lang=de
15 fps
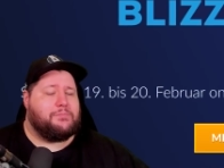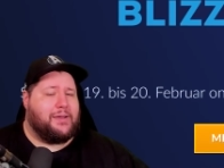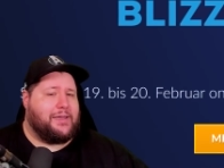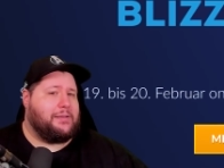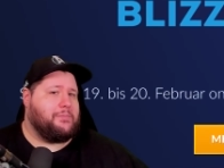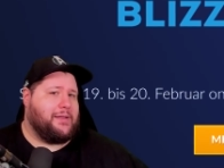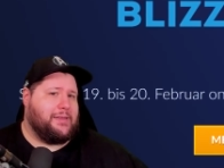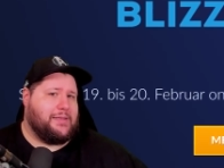
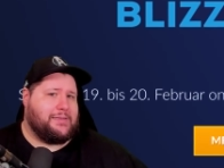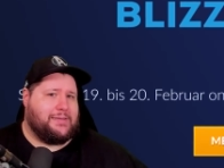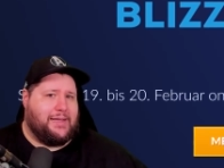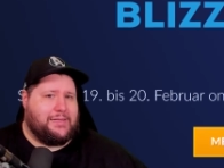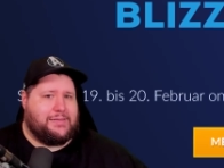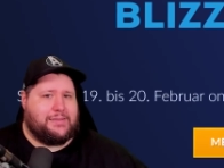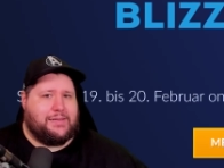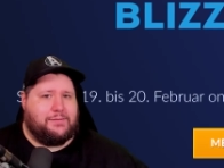bringt man das
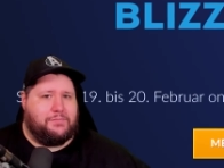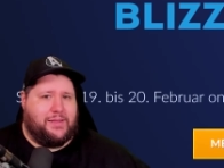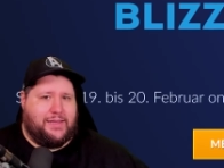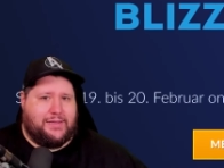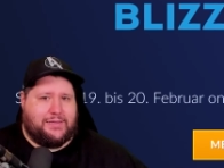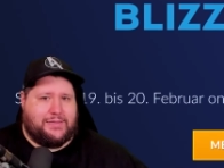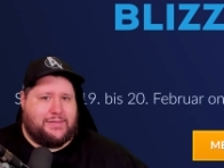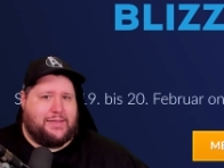Ganze im
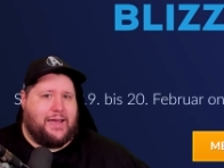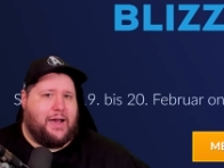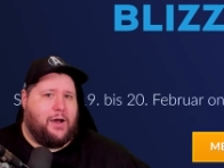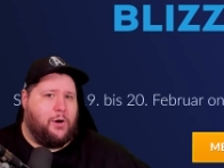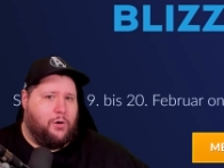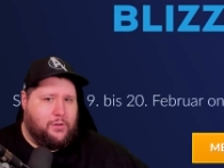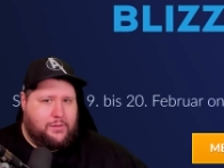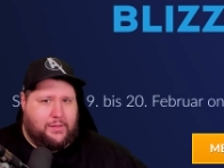nächsten
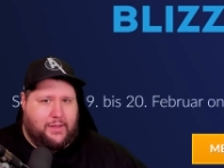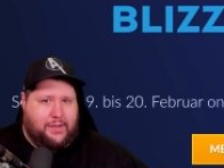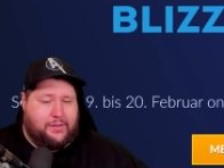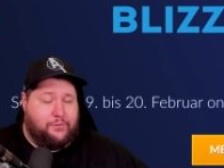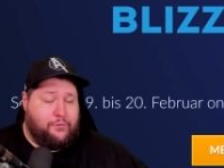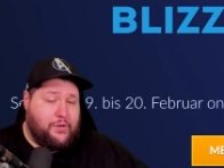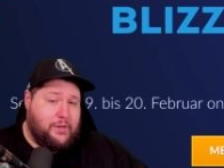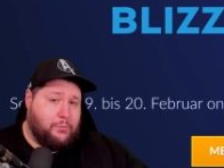Jahr online.
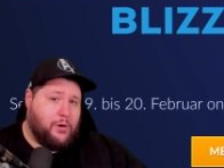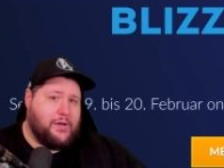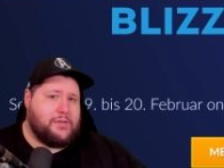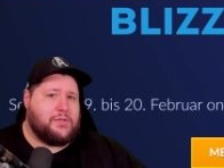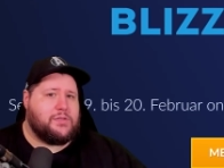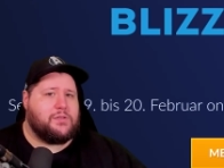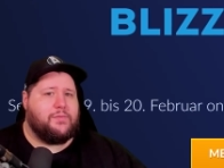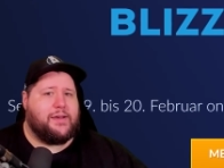Februar
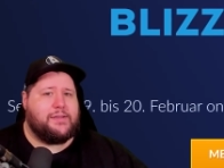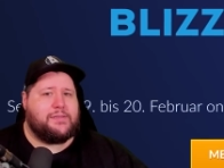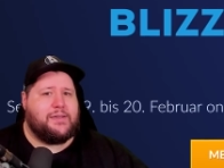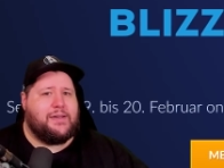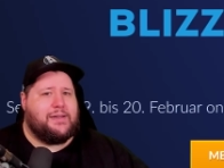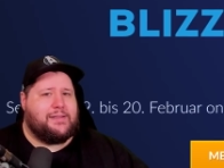ist es soweit.